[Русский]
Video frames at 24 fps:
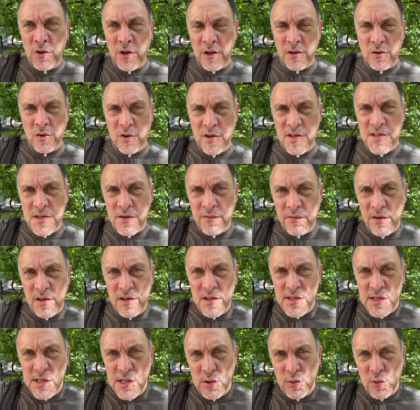которые
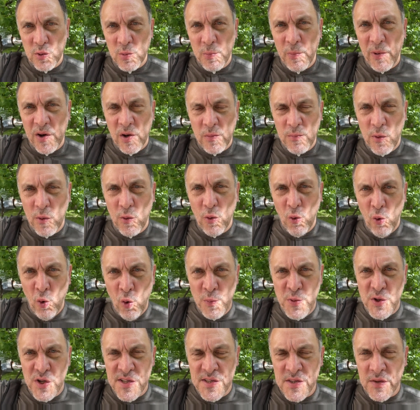символизируют борьбу
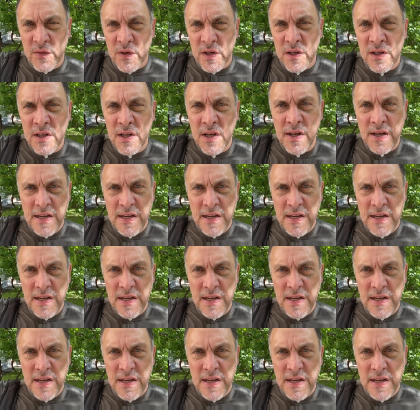общества